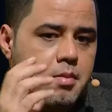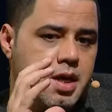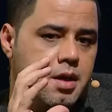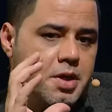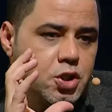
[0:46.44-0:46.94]
ما
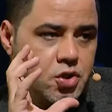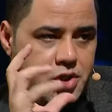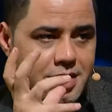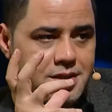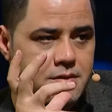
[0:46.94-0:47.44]
كنبغيش
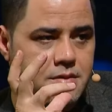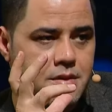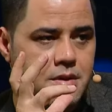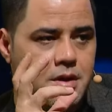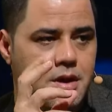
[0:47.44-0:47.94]
شخصا
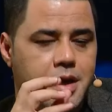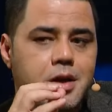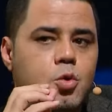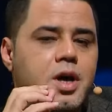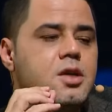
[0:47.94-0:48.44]

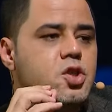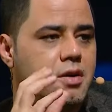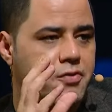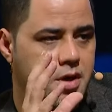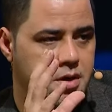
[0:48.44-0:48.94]
انا اناقش
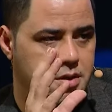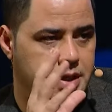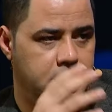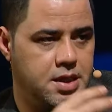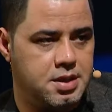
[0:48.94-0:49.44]
افكار
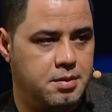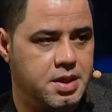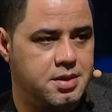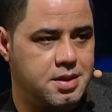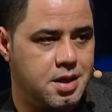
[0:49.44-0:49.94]
يعني حتى على
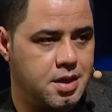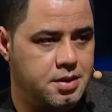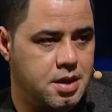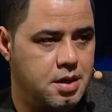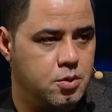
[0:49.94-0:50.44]
منصتي
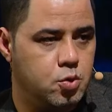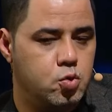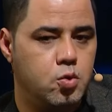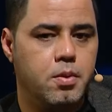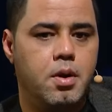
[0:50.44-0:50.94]
الخاصه على
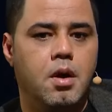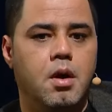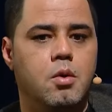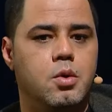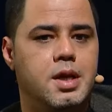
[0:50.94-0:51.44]
اليوتيوب
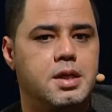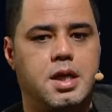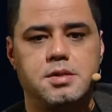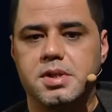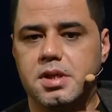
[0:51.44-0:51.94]
ولا
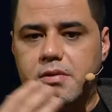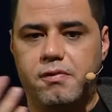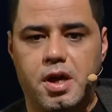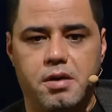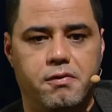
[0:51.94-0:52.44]
طلعت مثلا
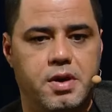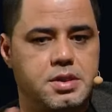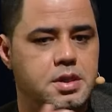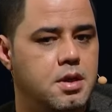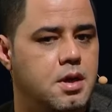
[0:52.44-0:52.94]
في لايف
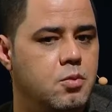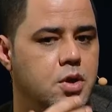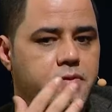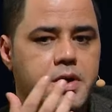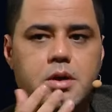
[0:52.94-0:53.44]
انستغرام
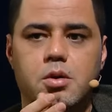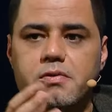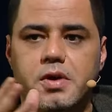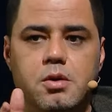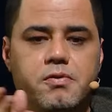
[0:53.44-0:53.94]
ولا فادا ولا
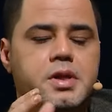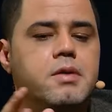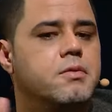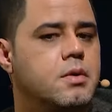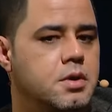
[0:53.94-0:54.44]
فادا
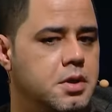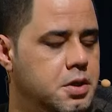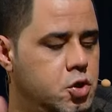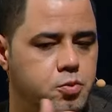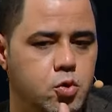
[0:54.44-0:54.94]
وفادا
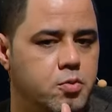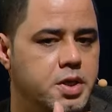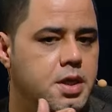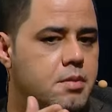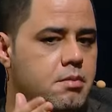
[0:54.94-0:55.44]
يجبدوهم
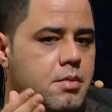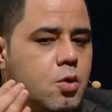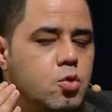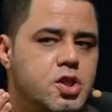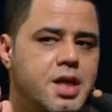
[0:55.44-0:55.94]
ليا ما
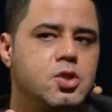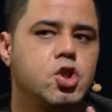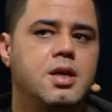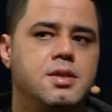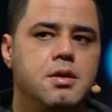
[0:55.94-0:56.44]
كنتش كان
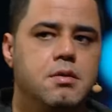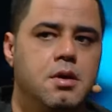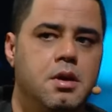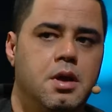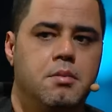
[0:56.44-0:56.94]
شخصا
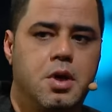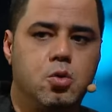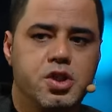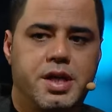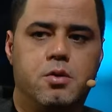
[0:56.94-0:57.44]
ما
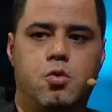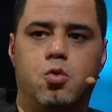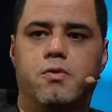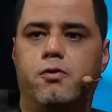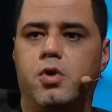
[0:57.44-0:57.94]
كنتش
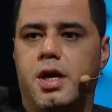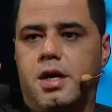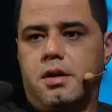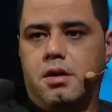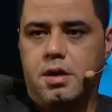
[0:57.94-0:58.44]
كنقول
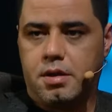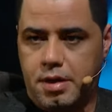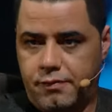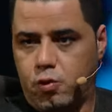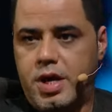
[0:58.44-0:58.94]
فلان
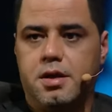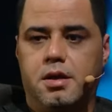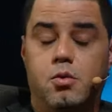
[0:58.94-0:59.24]
الفلاني